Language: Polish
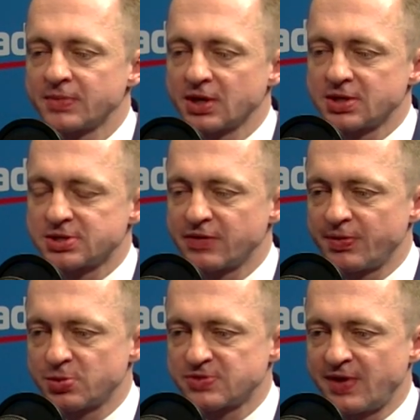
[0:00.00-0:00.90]
zdrowie
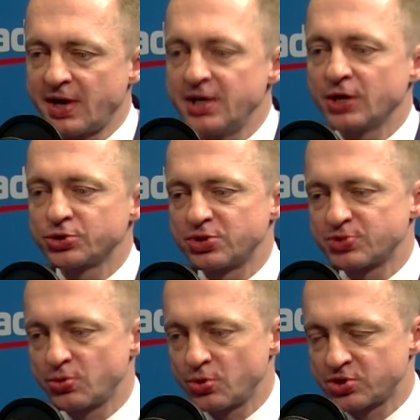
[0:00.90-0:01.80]
pozwala i jak to się
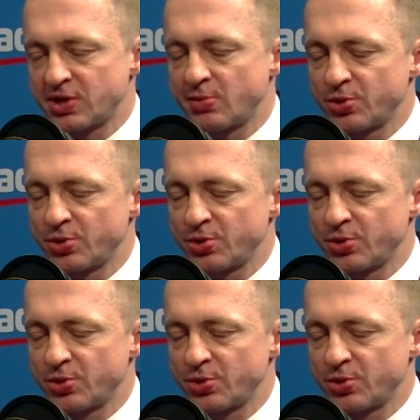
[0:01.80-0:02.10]
przełoży na moje